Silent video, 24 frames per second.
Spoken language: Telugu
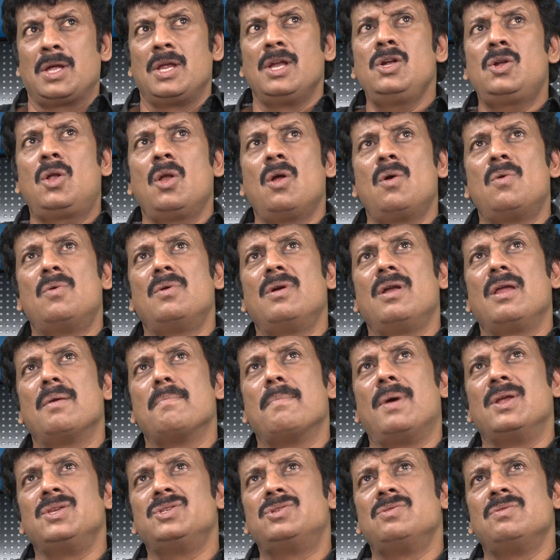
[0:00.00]
ఇంట్లో ఉండే
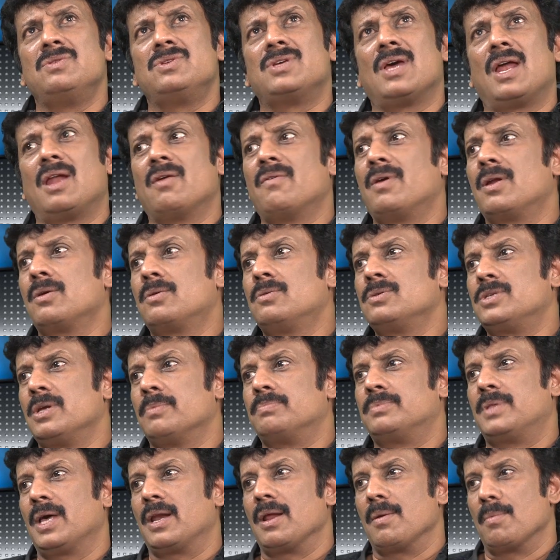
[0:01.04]
మంచి విషయాల వరకు
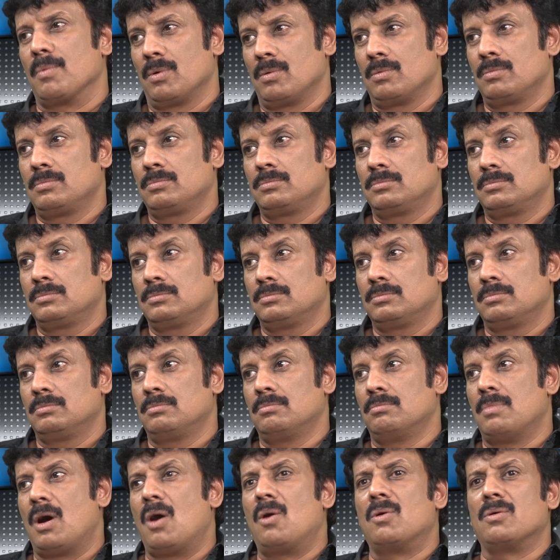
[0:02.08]
చెప్తారేమో
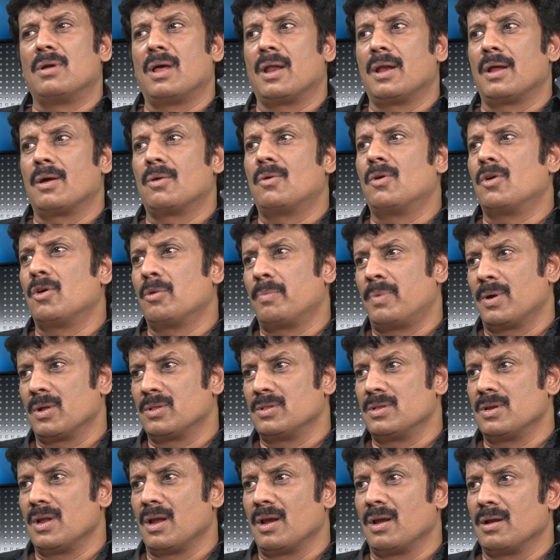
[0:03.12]
బాగున్నానా గొడవ
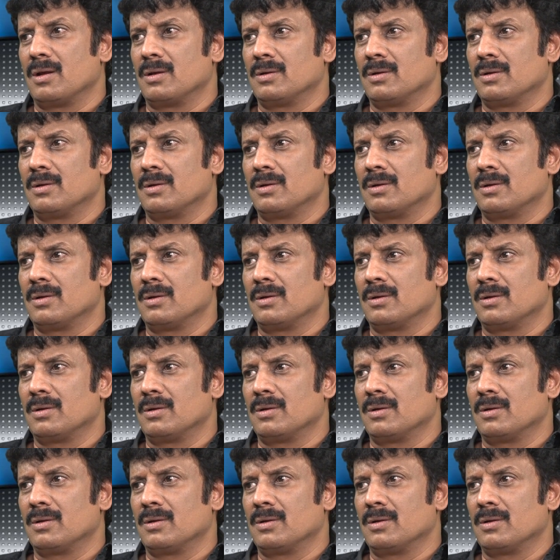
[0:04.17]
పడొద్దు